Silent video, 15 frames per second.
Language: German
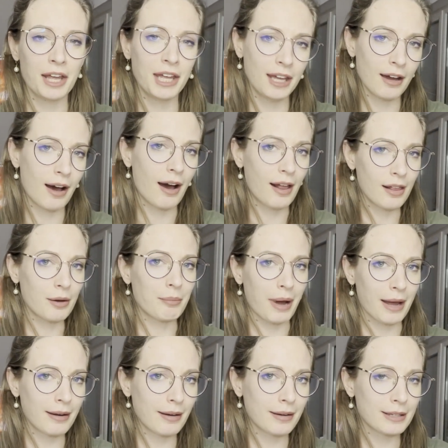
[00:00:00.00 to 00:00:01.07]
eher
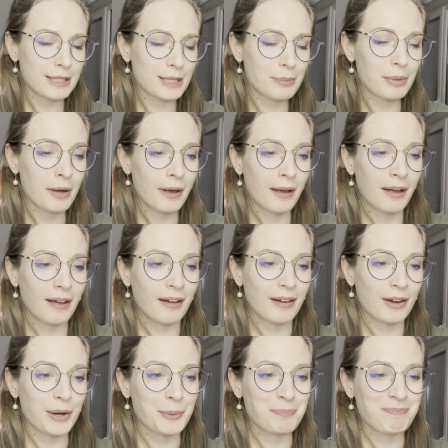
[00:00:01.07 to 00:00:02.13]
allgemeinerer Tipp
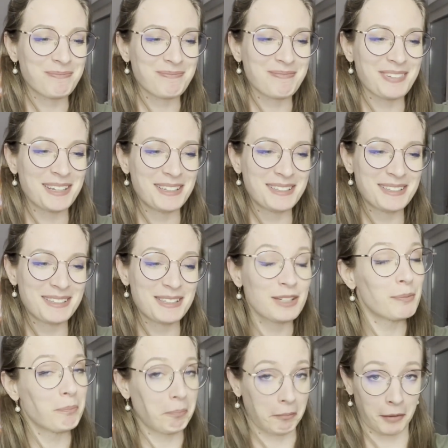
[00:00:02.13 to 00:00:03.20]
ähm, ist,